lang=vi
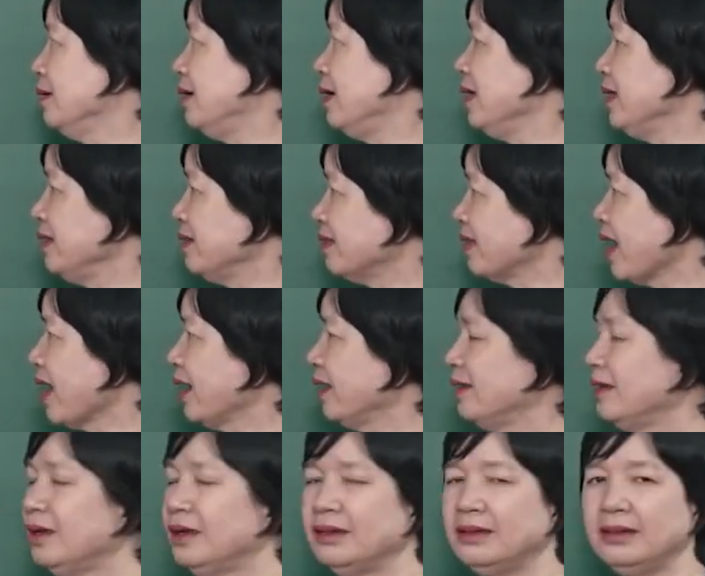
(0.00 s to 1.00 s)
lý giải
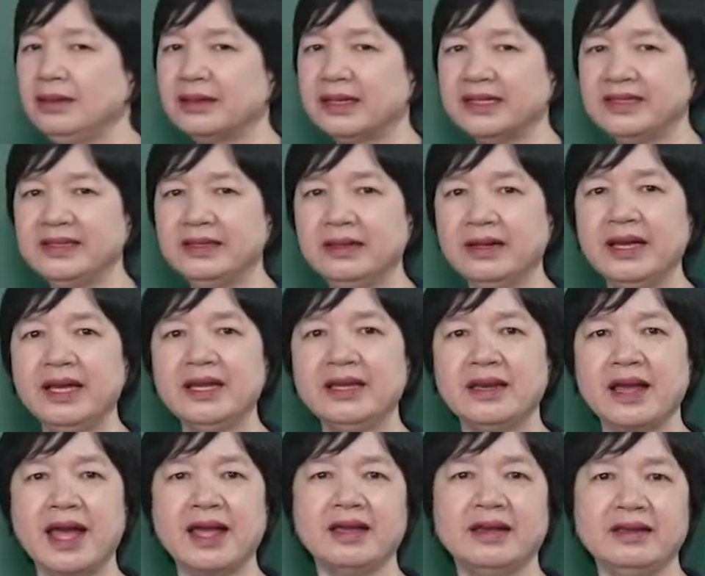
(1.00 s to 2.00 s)
được cái sự
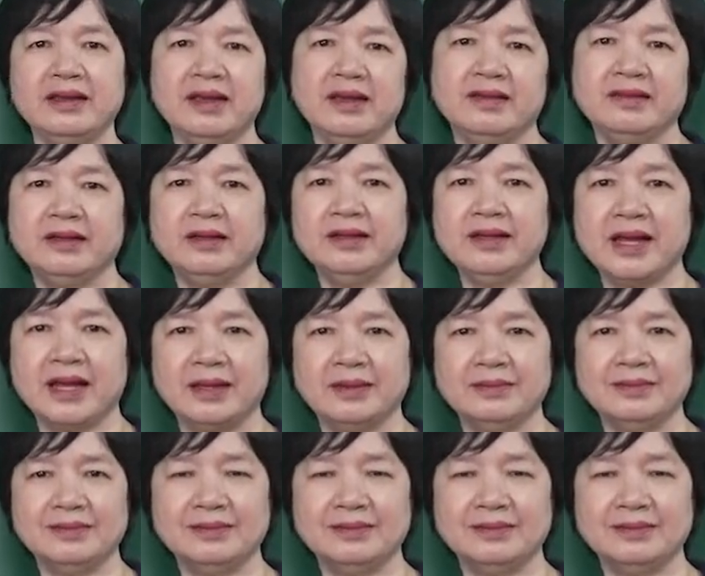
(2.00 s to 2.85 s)
hình thành cái thế giới này,